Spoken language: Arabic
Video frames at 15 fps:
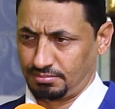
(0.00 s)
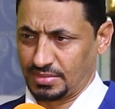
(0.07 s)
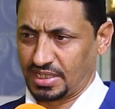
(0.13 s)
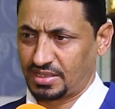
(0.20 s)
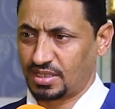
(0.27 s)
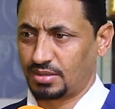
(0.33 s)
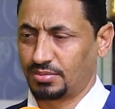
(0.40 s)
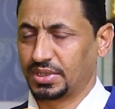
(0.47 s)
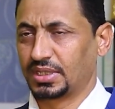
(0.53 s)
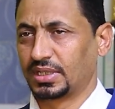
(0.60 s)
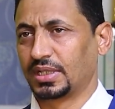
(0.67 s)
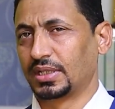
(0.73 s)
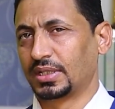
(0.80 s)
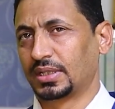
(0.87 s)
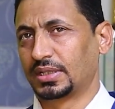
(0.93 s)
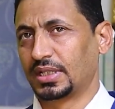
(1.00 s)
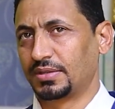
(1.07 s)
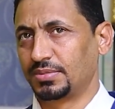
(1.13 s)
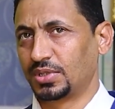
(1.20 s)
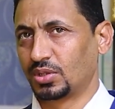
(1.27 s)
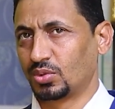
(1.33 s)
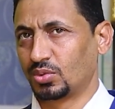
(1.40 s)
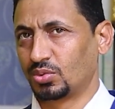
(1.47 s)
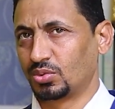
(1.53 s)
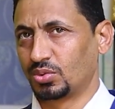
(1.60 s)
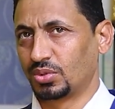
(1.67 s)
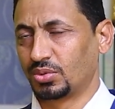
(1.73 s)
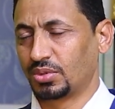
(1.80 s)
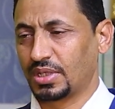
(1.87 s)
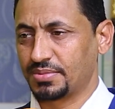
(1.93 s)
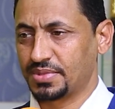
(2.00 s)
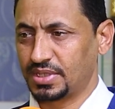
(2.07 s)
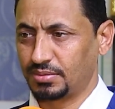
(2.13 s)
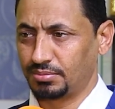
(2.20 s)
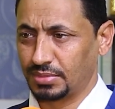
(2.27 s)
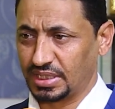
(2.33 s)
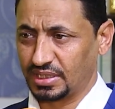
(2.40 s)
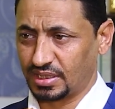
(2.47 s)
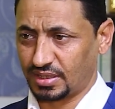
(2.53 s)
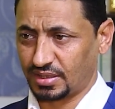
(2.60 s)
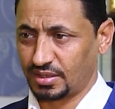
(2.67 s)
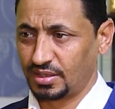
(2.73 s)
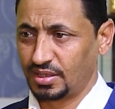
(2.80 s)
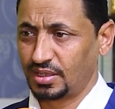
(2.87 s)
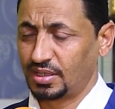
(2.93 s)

اكثر من 350 مليار